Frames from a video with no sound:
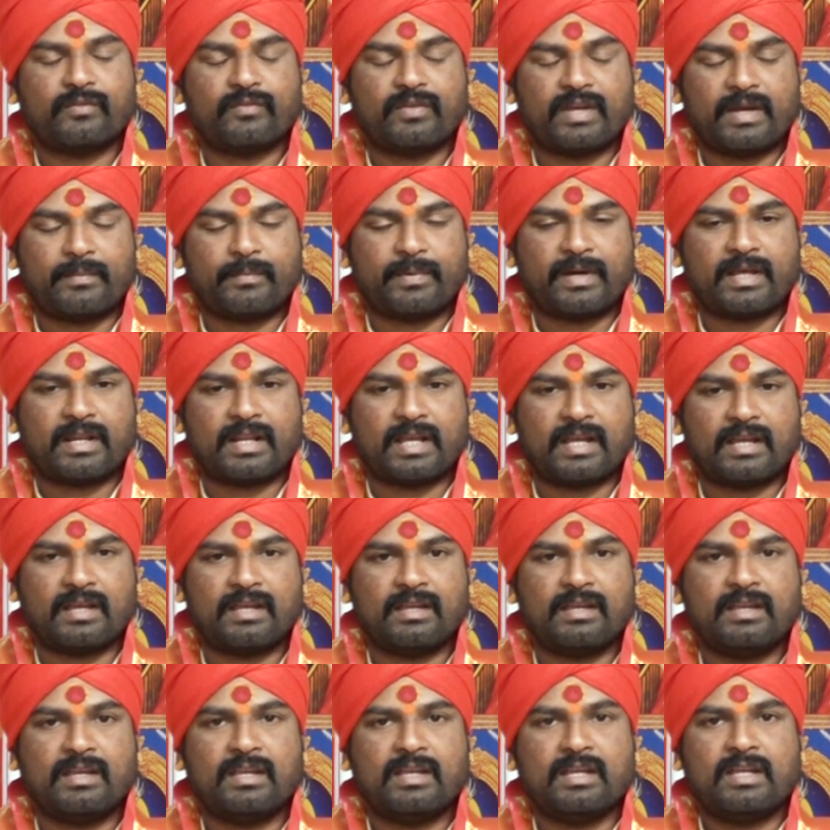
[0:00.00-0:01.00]
వ్యాపార
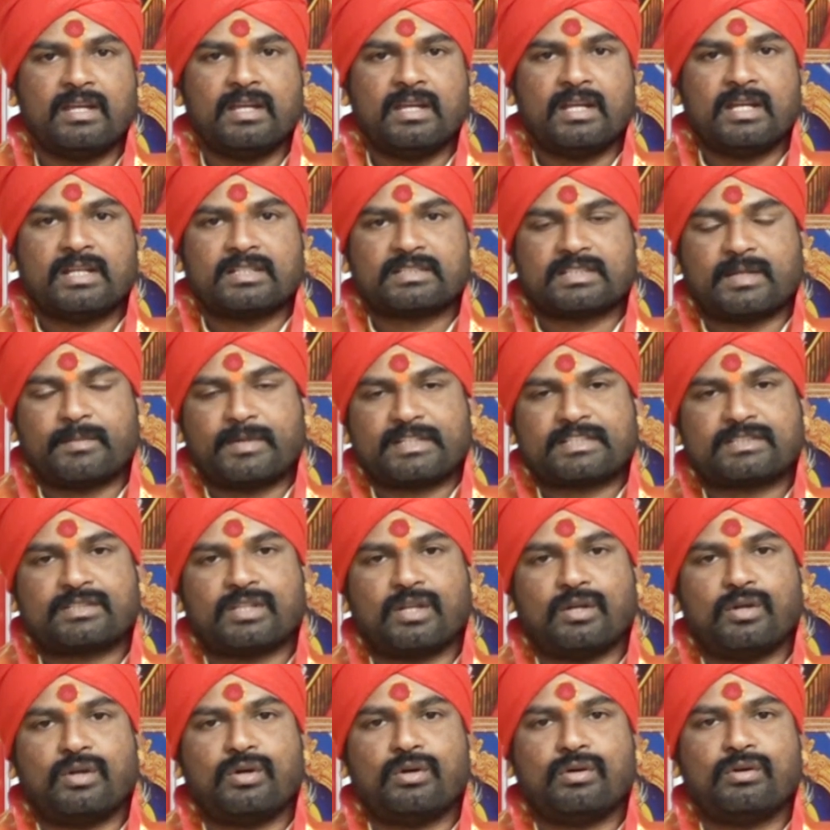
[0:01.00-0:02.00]

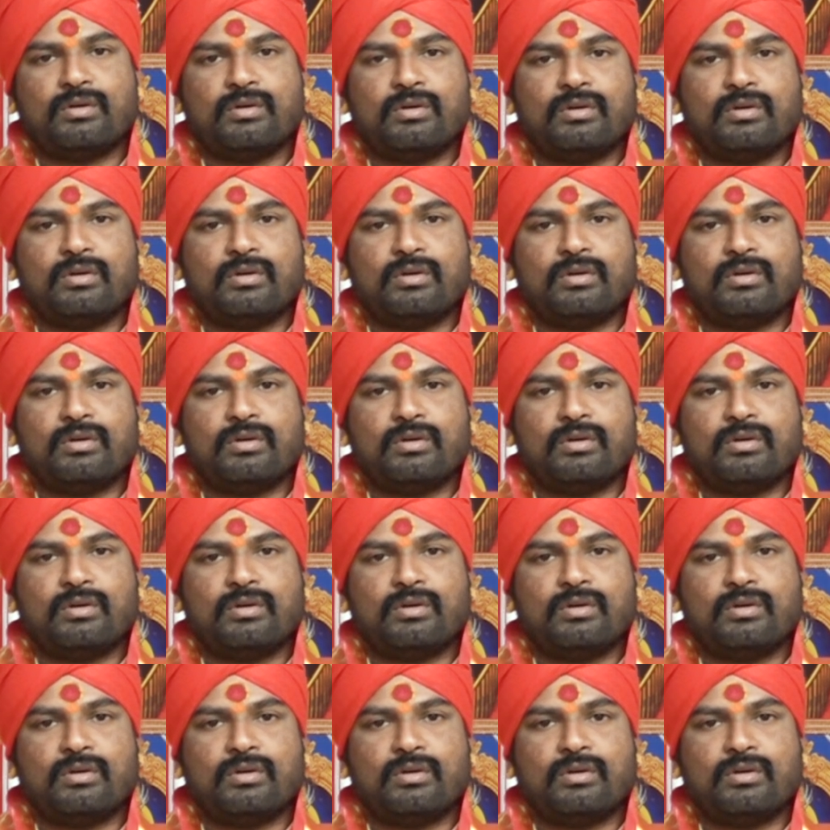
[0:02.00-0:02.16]
సంస్థల్లో